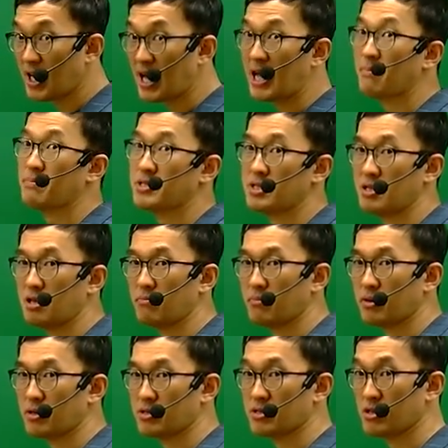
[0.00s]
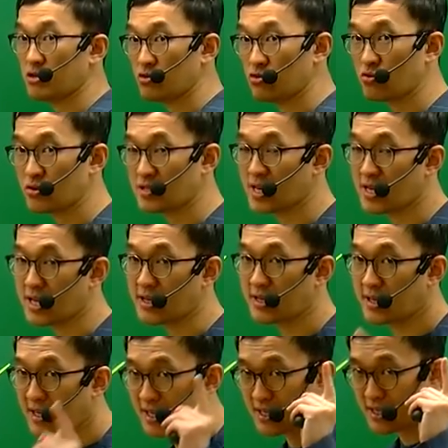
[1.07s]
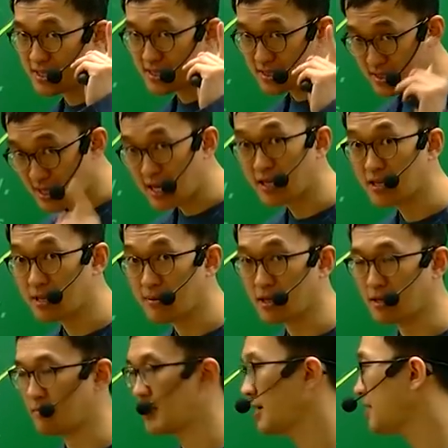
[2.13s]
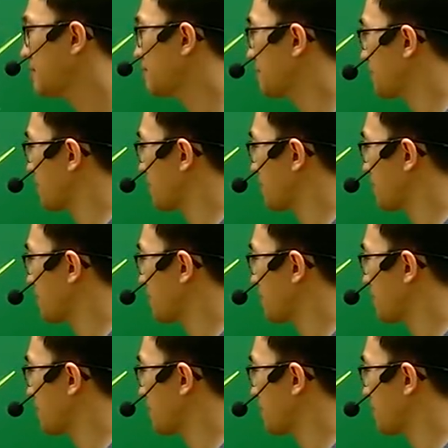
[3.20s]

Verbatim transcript: opposite numbers 숫자가 아니라 상대방입니다.